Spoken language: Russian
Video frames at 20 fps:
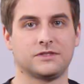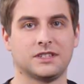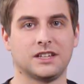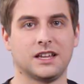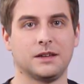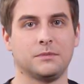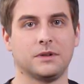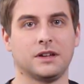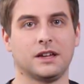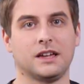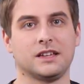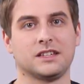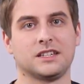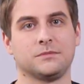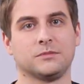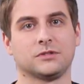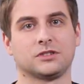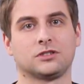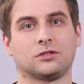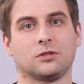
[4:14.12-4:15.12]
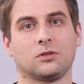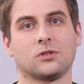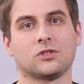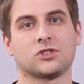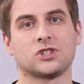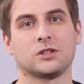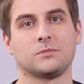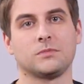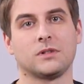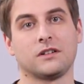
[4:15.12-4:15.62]
всеми этими
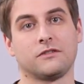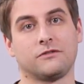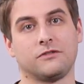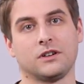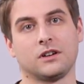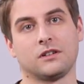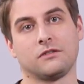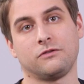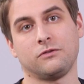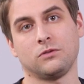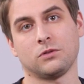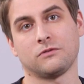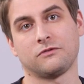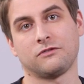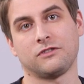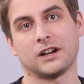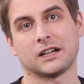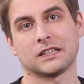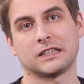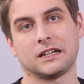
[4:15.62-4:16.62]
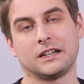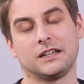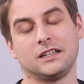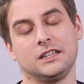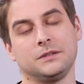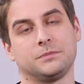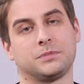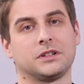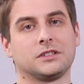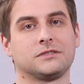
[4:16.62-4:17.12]
сториджами в форм-факторе
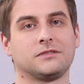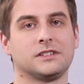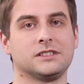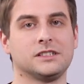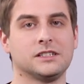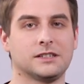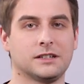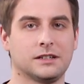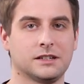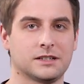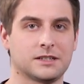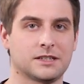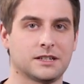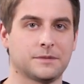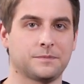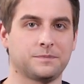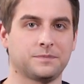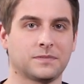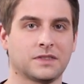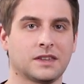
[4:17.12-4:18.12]
и производительности.